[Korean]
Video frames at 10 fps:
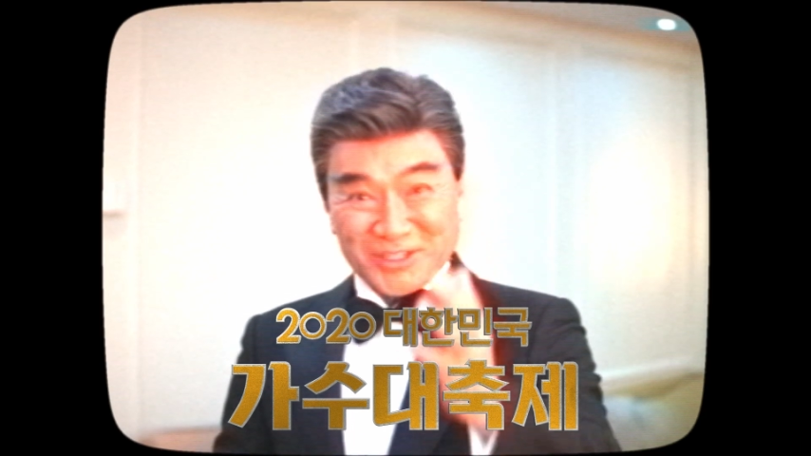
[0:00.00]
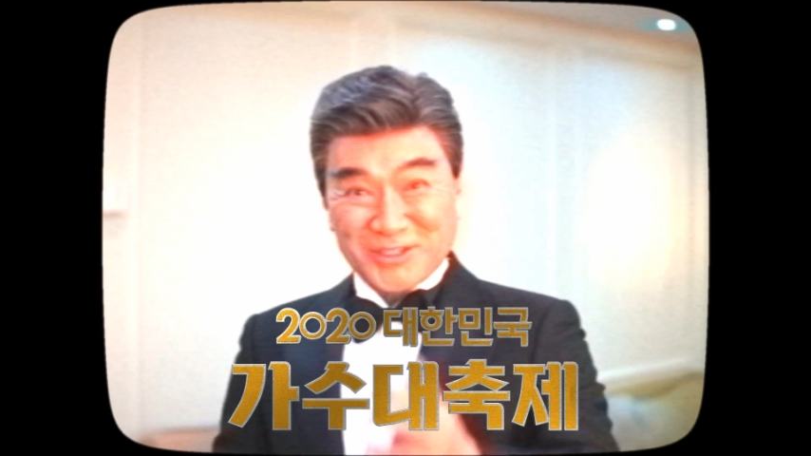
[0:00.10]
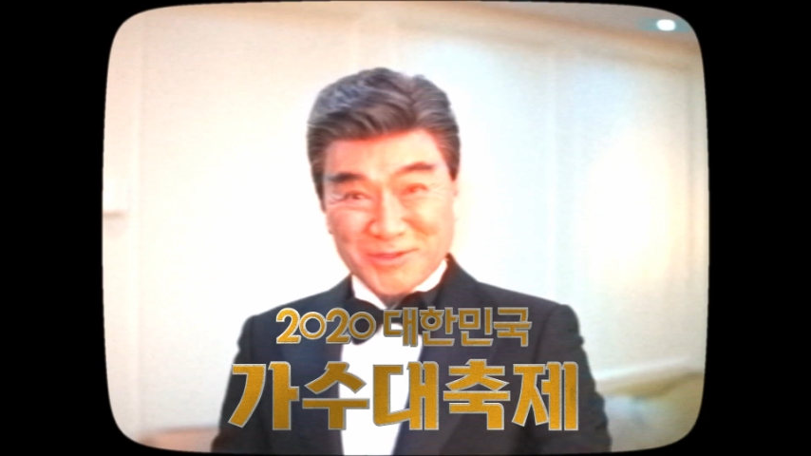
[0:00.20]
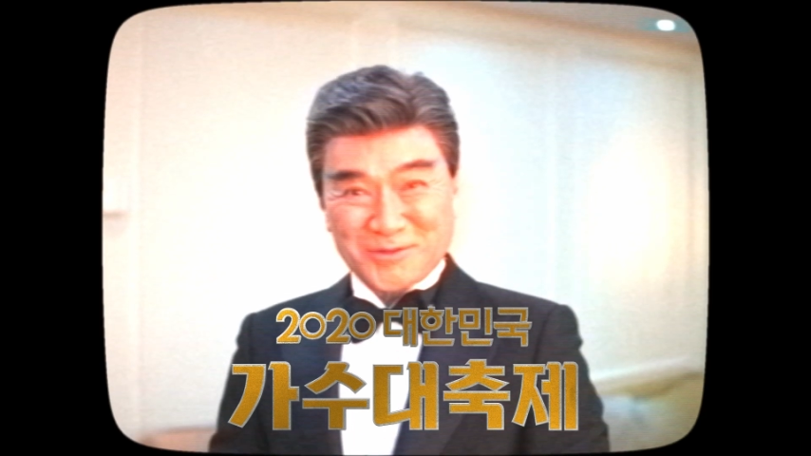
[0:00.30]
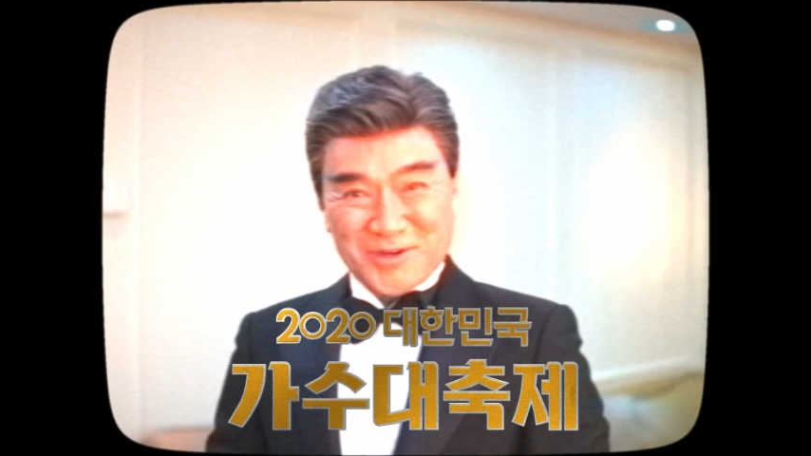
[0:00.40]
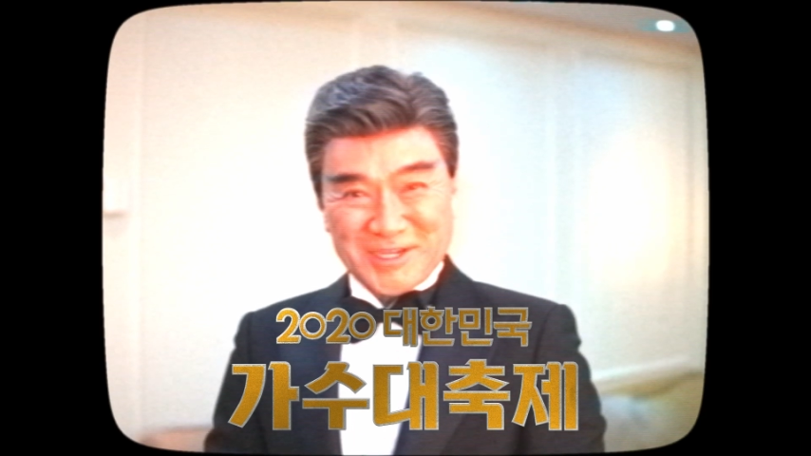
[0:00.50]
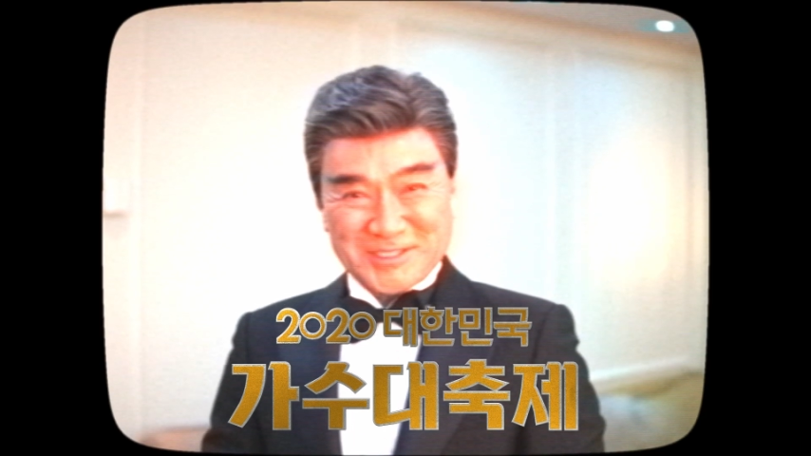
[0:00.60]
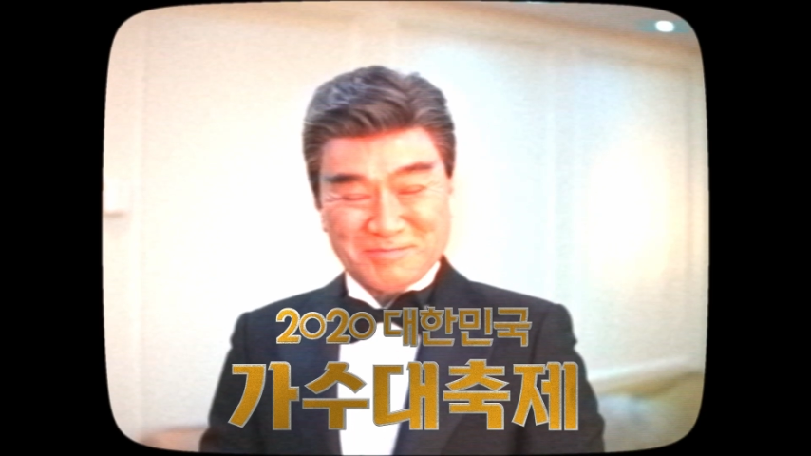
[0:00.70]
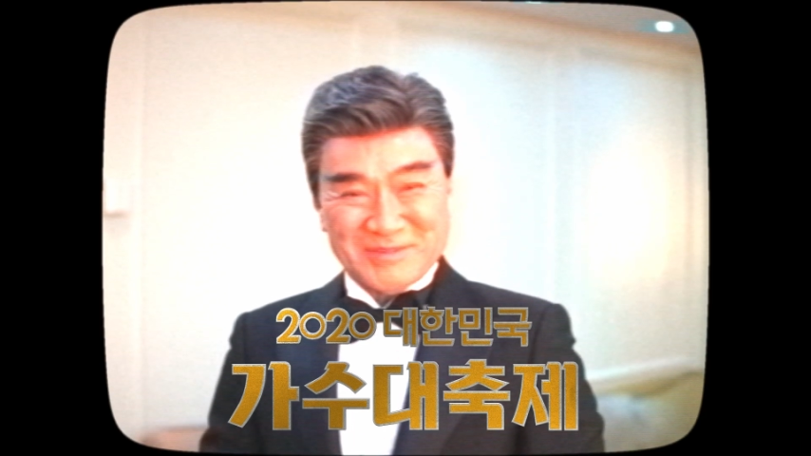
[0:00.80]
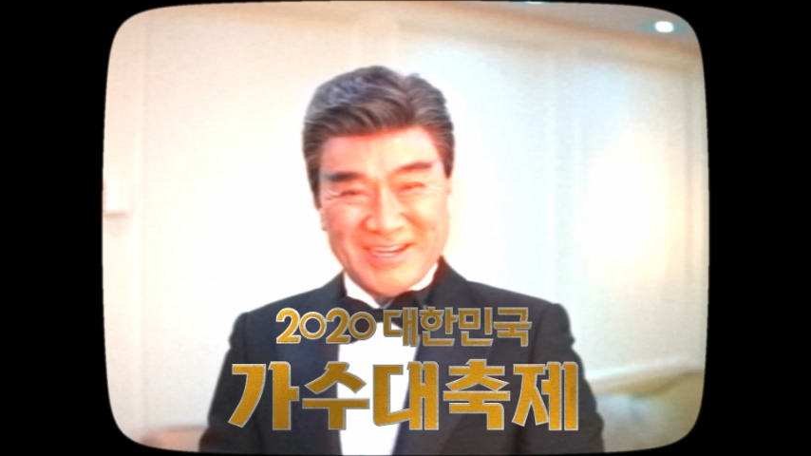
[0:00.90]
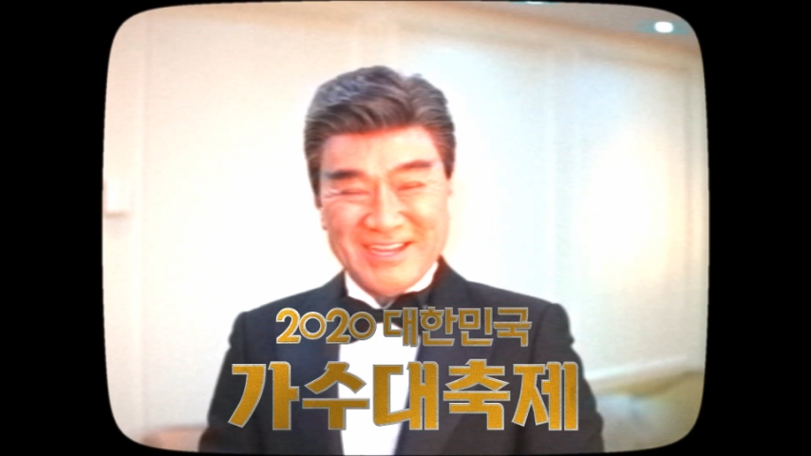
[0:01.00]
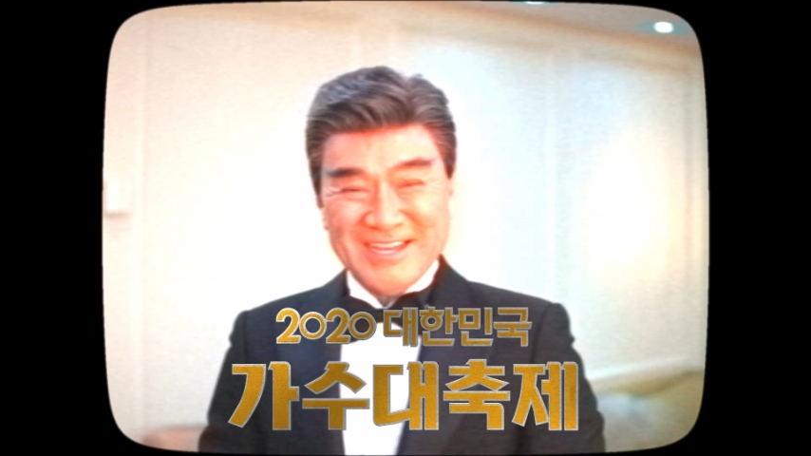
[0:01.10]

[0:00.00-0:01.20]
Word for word: 드리도록 하겠습니다.